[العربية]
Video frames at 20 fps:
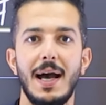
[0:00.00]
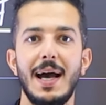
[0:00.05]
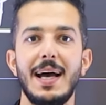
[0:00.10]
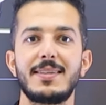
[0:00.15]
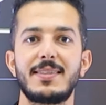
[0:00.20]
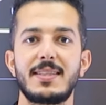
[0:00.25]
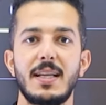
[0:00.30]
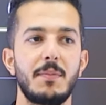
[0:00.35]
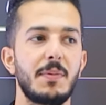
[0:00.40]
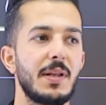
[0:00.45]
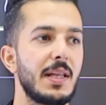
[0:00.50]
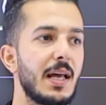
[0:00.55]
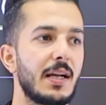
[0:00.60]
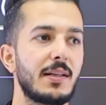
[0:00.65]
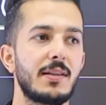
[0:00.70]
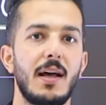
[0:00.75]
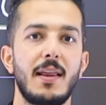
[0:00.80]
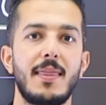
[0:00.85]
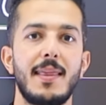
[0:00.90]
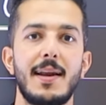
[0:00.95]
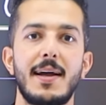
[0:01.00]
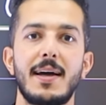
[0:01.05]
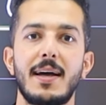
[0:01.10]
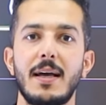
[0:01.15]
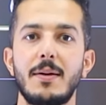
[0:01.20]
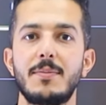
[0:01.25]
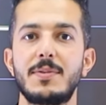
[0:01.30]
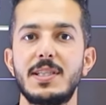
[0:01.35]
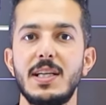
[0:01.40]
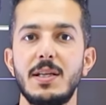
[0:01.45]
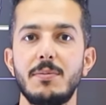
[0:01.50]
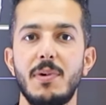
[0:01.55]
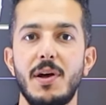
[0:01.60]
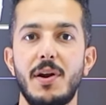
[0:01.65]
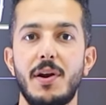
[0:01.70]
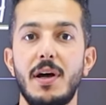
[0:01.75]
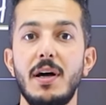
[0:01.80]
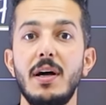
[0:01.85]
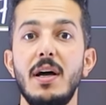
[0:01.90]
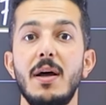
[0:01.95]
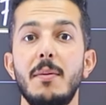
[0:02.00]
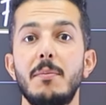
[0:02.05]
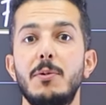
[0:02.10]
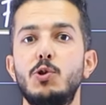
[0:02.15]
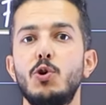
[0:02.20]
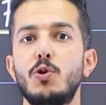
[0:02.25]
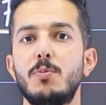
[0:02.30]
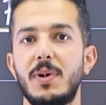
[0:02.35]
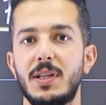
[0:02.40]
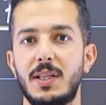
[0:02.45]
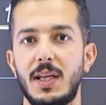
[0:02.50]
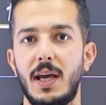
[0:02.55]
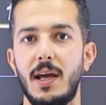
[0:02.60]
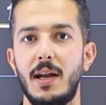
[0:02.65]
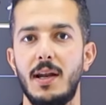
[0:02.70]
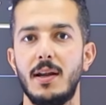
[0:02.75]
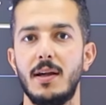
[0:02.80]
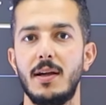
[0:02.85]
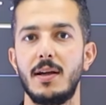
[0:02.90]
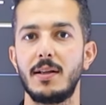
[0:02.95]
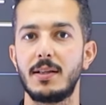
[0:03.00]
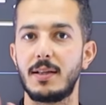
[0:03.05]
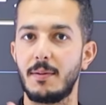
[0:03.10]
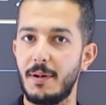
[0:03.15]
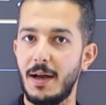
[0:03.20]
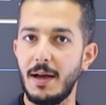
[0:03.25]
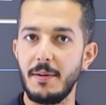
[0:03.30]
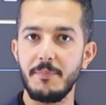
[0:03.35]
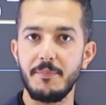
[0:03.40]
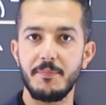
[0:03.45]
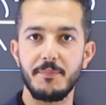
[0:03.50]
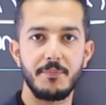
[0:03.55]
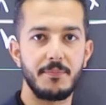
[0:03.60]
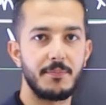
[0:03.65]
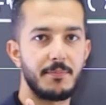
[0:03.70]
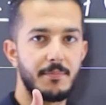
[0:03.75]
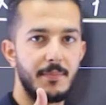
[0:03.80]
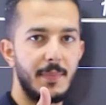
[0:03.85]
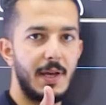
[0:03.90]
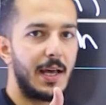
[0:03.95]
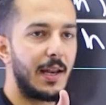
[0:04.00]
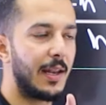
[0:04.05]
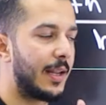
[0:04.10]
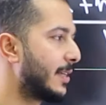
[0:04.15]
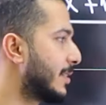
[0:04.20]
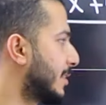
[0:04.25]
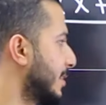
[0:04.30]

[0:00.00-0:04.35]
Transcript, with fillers: احسن من انك تحضرها 50 مره بدون ما تحل تمام الله